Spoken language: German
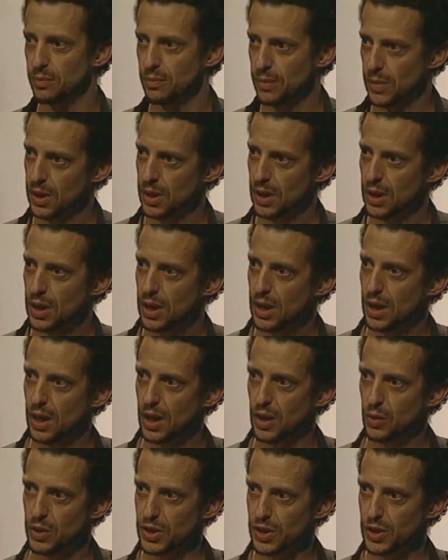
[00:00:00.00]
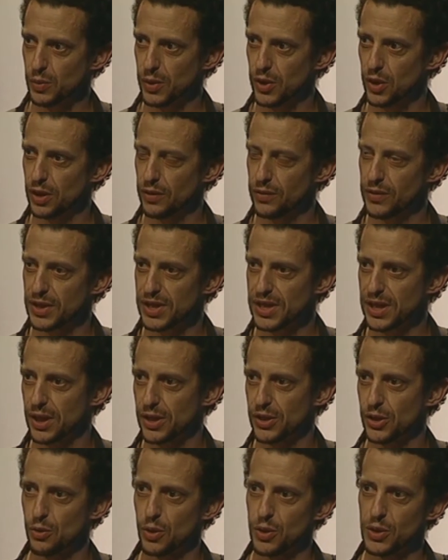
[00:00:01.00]
äh, das ist das
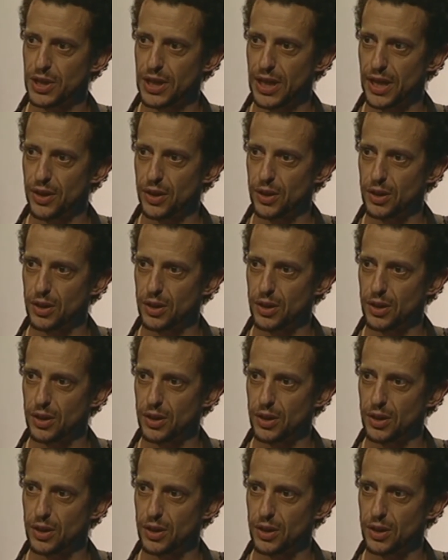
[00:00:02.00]
Myzel.